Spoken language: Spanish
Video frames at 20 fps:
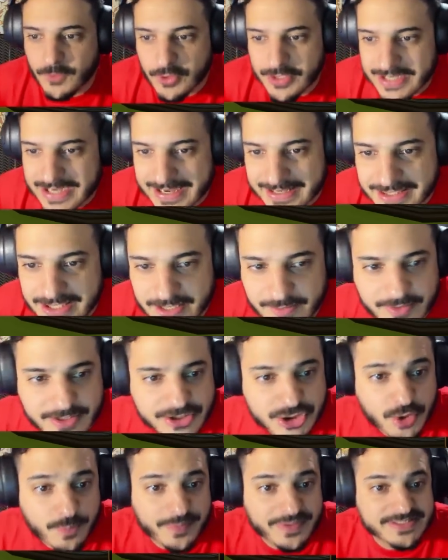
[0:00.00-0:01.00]
en la quiebra.
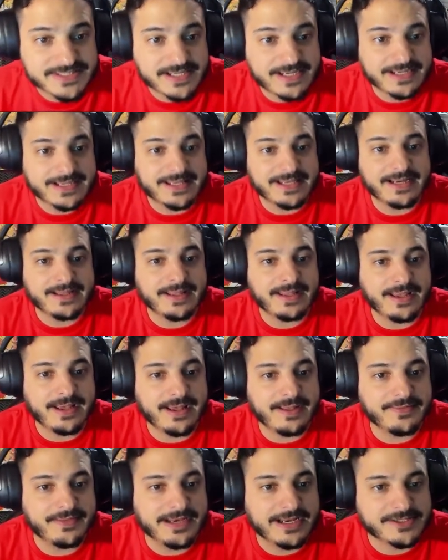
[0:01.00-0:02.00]
Yo pensaba que
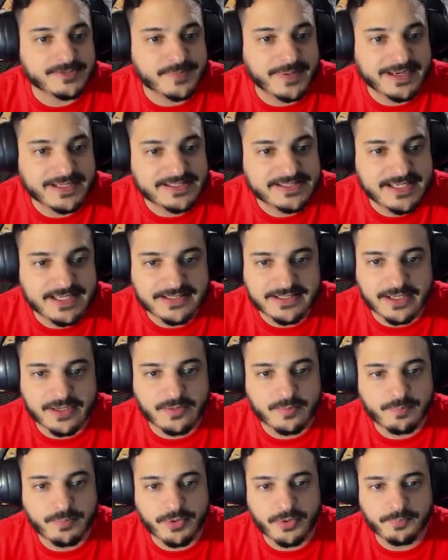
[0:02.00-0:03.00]
era de la experiencia esta
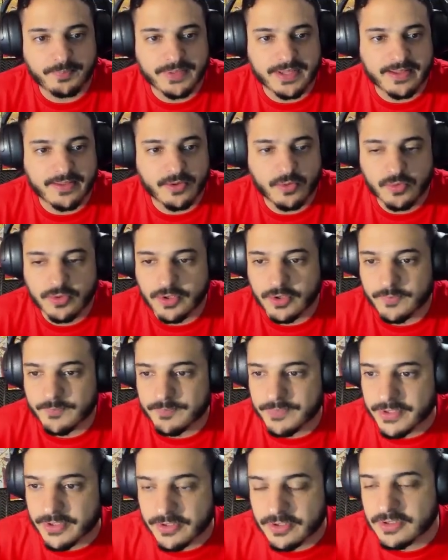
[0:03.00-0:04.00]
propia de uno,
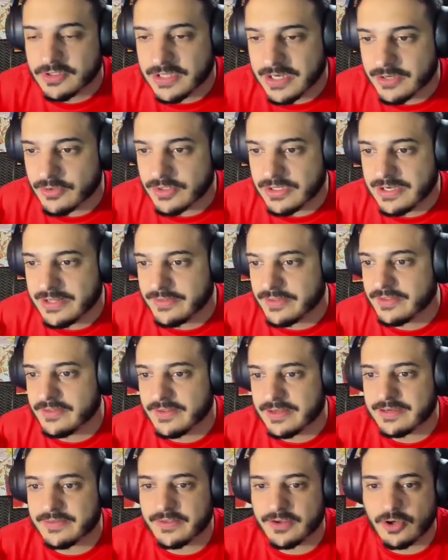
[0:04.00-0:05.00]
pero no, claro, es la de
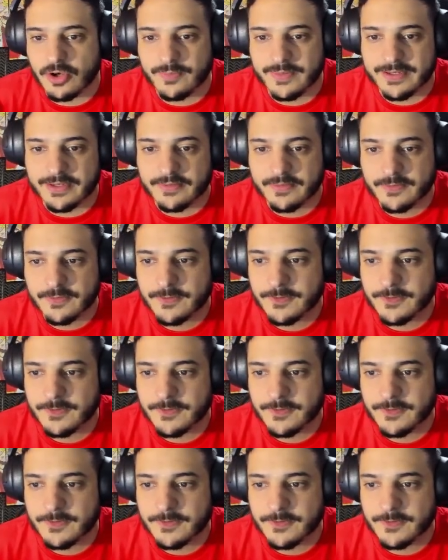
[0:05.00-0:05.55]
dar de comer.